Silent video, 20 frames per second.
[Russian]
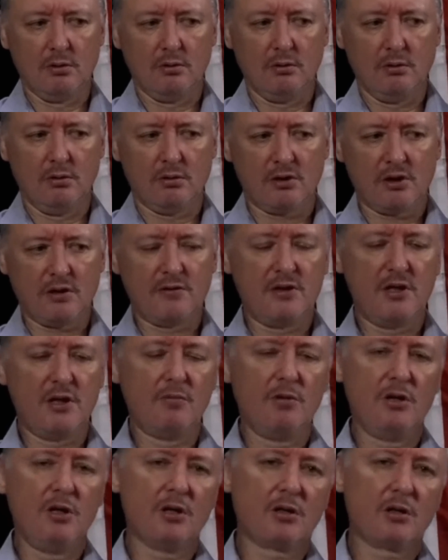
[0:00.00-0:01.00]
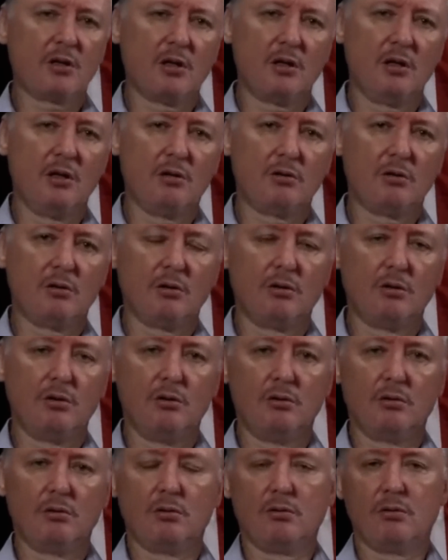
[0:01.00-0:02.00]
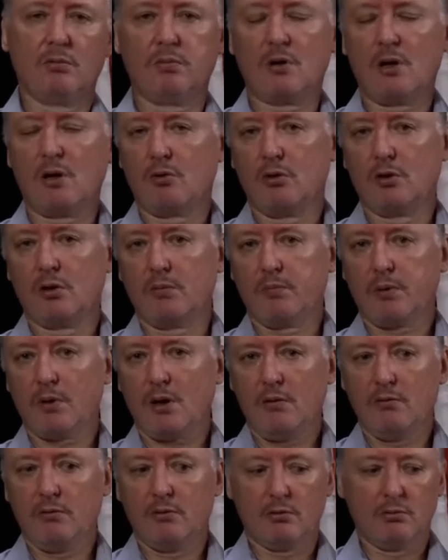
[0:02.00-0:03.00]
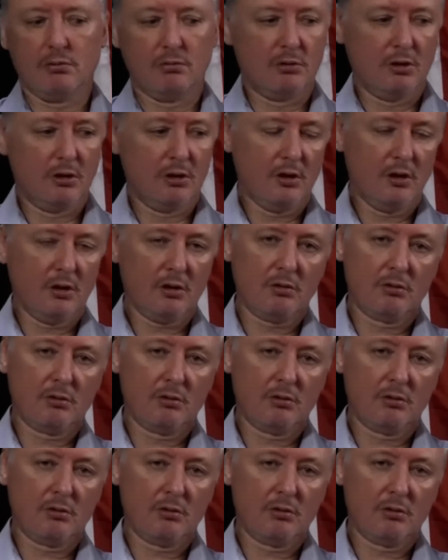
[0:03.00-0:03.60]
совсем нет каких-то, какой-то правды? Да нет.